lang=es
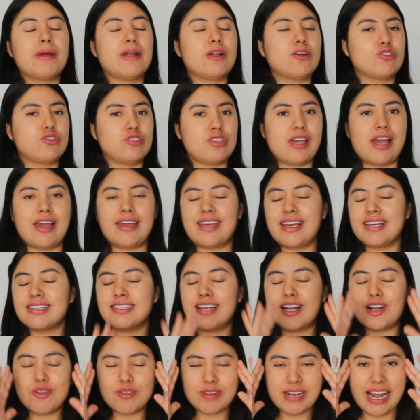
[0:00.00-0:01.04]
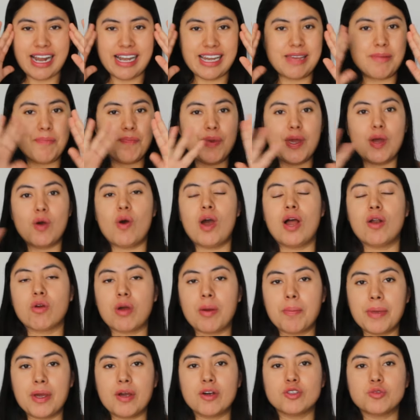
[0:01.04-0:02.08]
pero sí hay que hacerle una limpia o
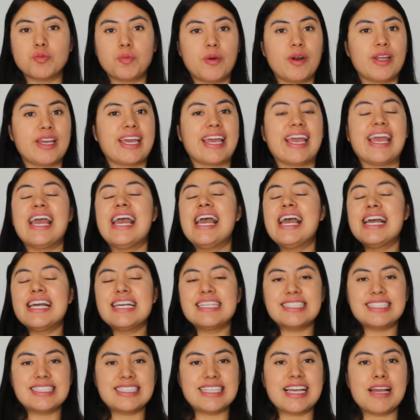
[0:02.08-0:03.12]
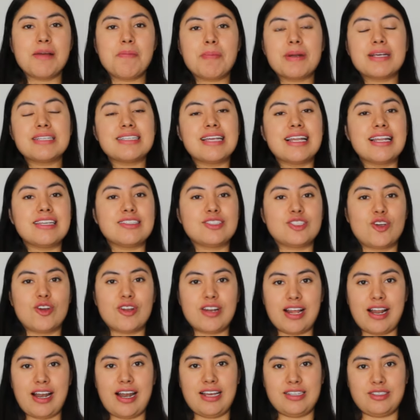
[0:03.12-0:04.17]
algo amigos porque siempre se
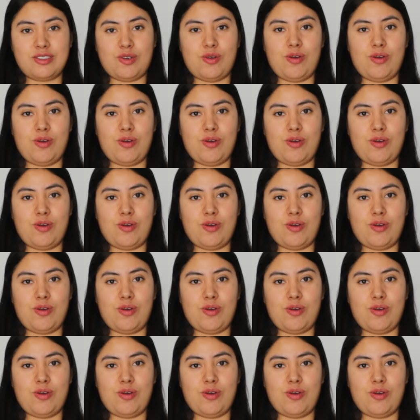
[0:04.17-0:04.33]
lesionan las